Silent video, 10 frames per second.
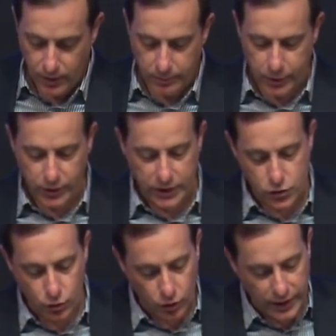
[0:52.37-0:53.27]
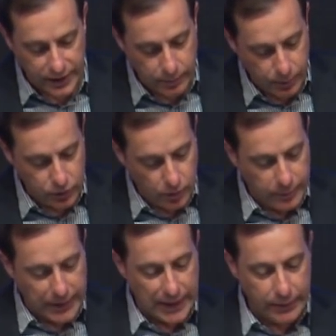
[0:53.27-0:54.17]
Pero Jesús no le respondió
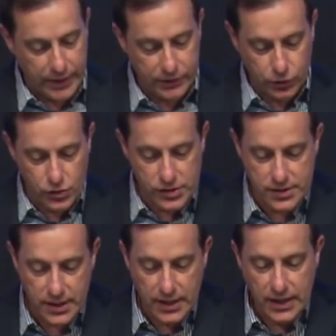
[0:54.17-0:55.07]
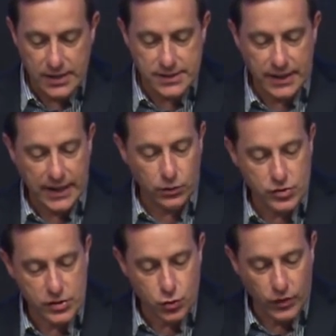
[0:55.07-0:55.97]
palabra. Entonces,
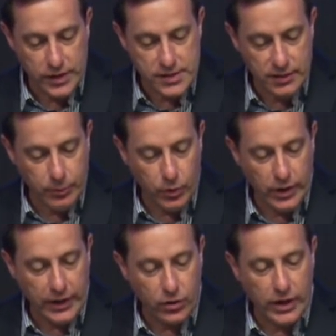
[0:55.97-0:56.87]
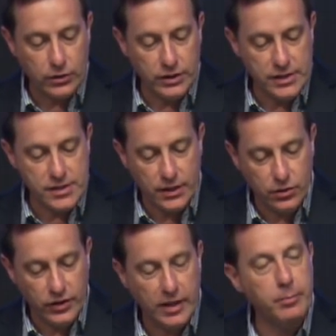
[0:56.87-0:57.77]
acercándose sus discípulos, le rogaron
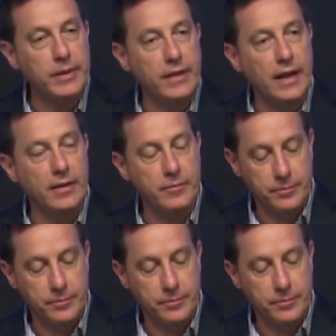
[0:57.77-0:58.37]
diciendo, despídela,